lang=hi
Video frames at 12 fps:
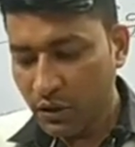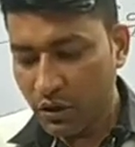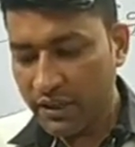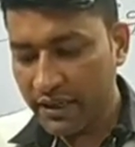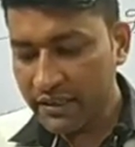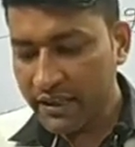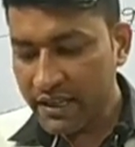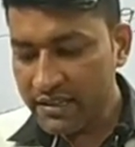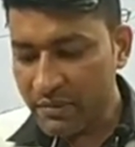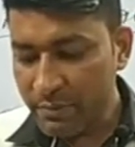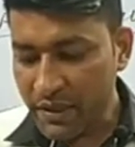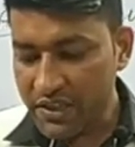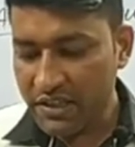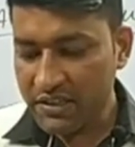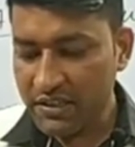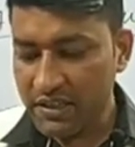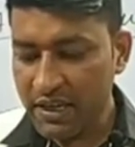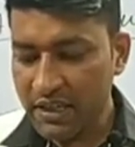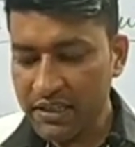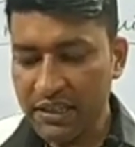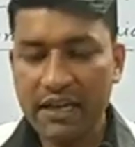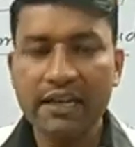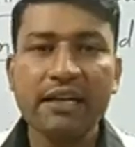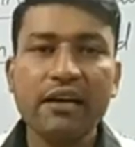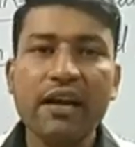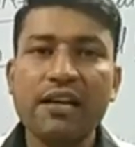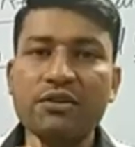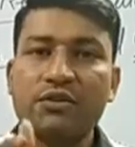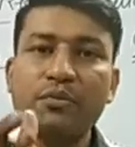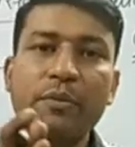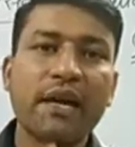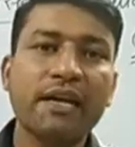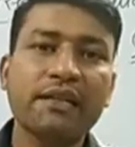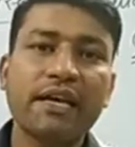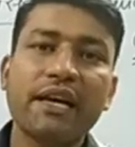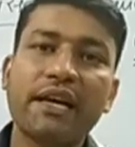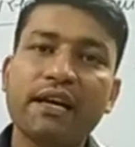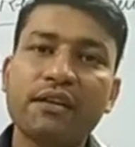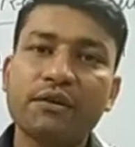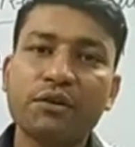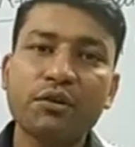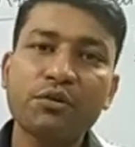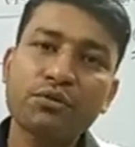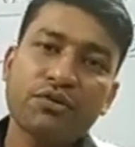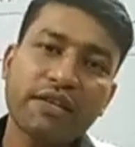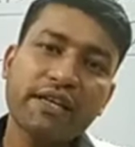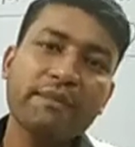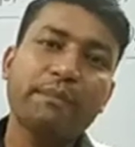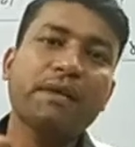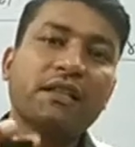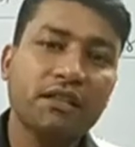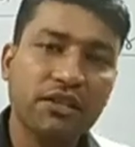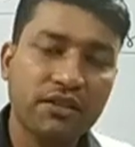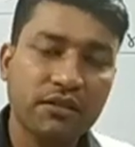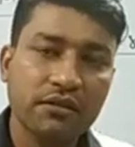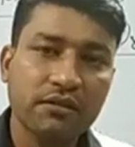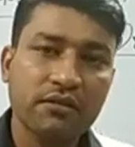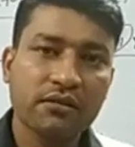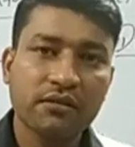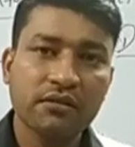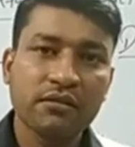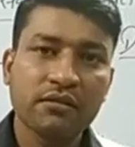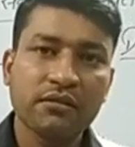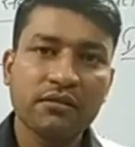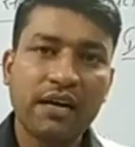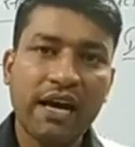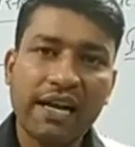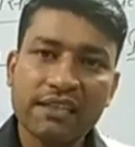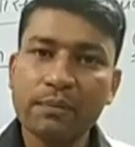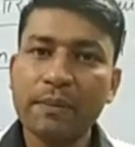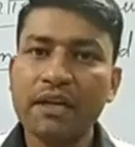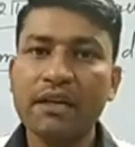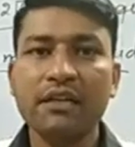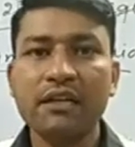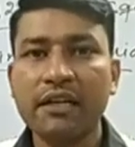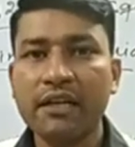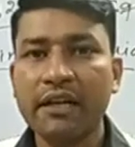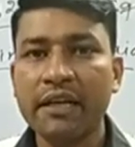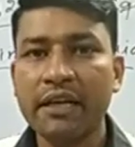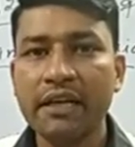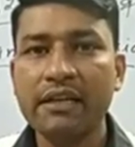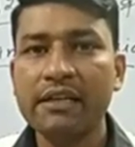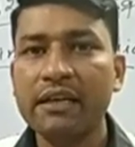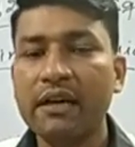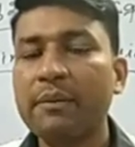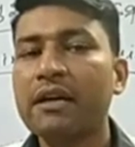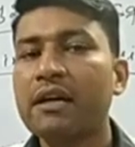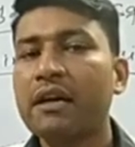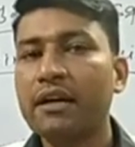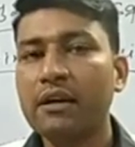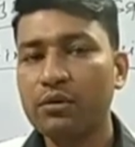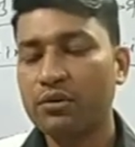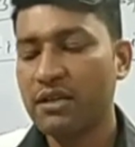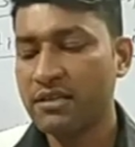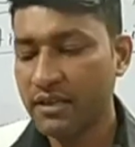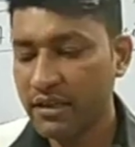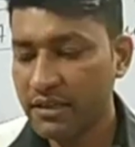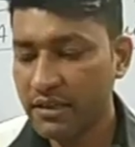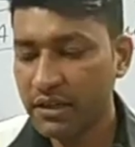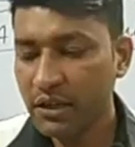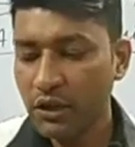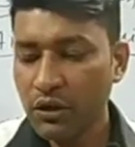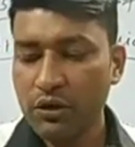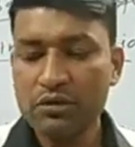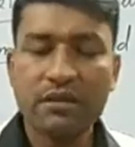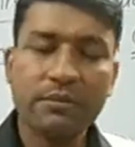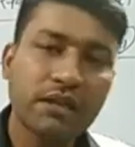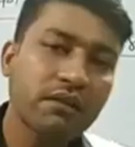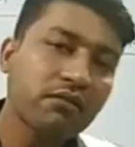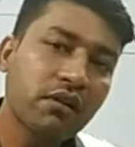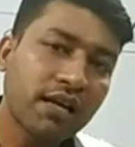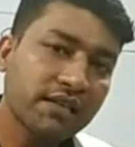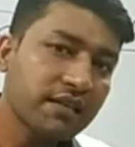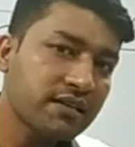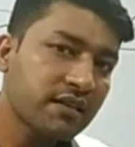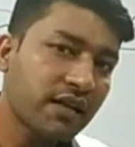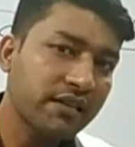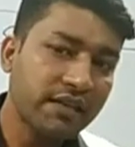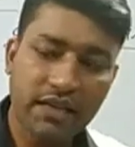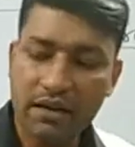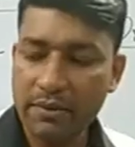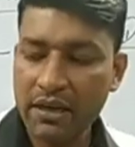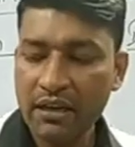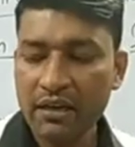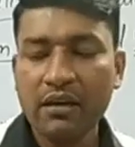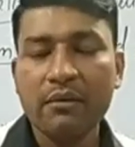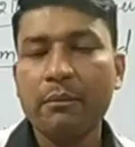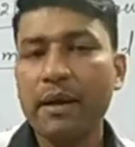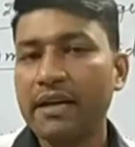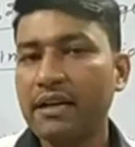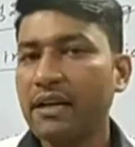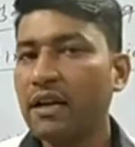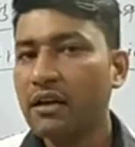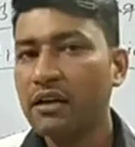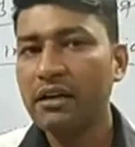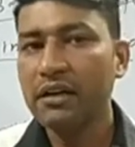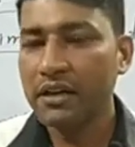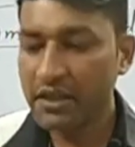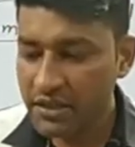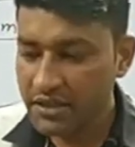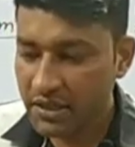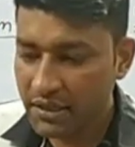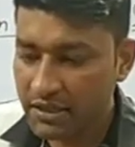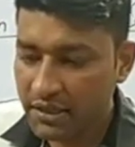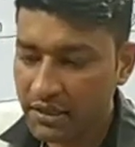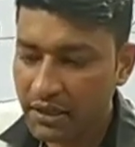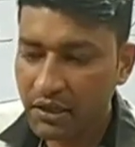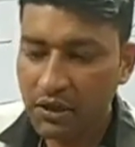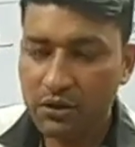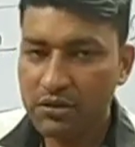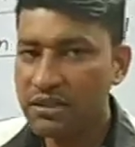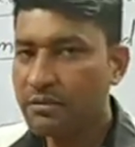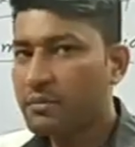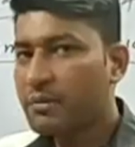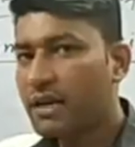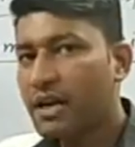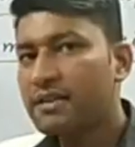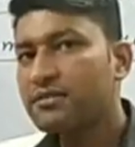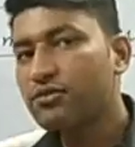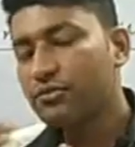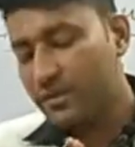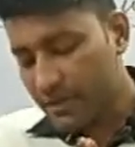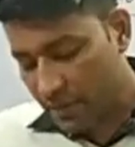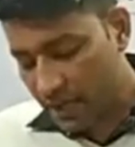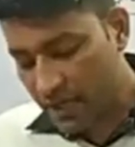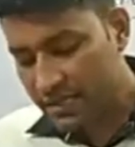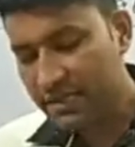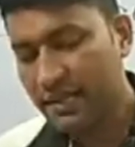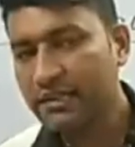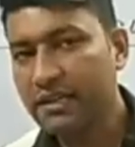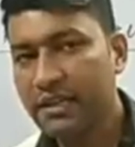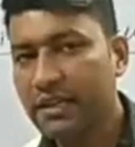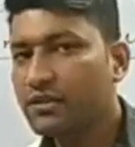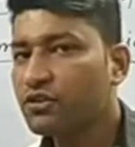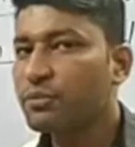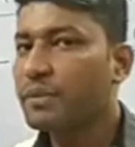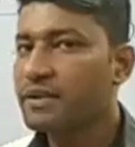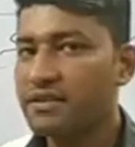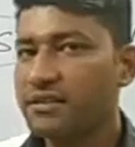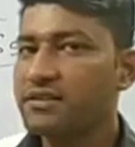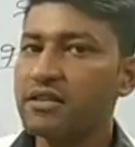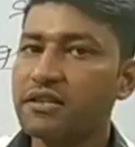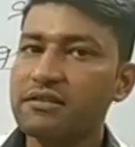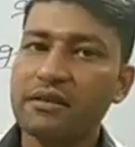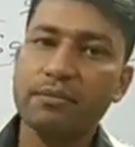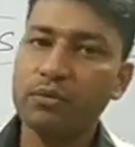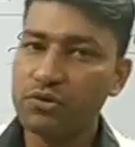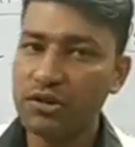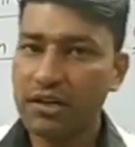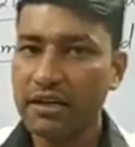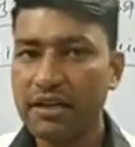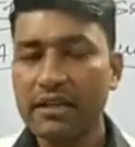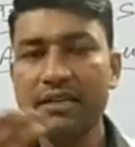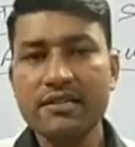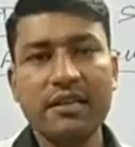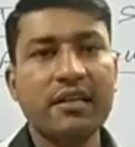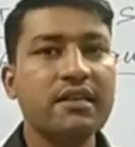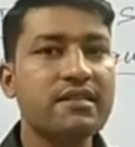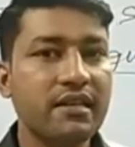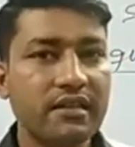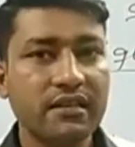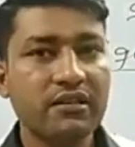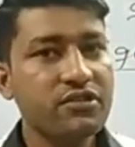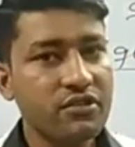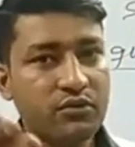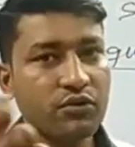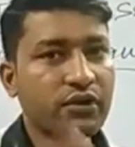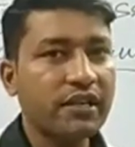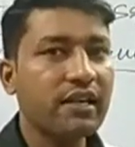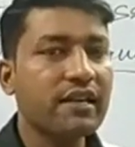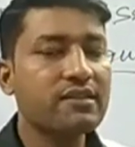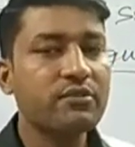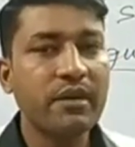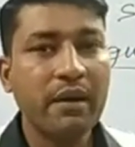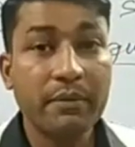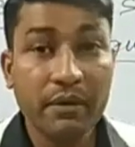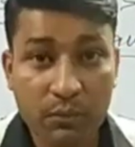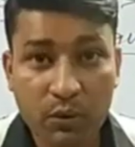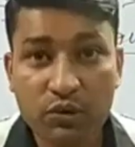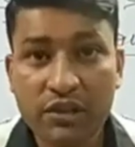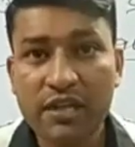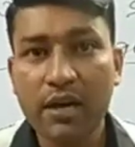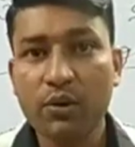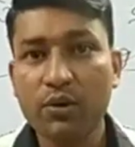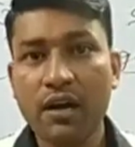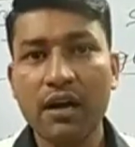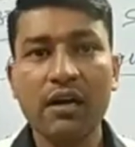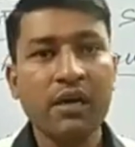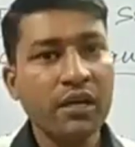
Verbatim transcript: और कहता है कि जब प्रशिक्षक या अधिकारी क्लासरूम में आता है तो उसके प्रति आदर प्रकट करने के लिए हमें खड़े होना चाहिए और जब तक वो आदेश ना दे हमें बैठना नहीं चाहिए और जब हम क्लासरूम से बाहर जाते हैं तो प्रशिक्षक से पूछ करके ही जाना चाहिए इस जो छोटी क्लासों में आपने बहुत किया होगा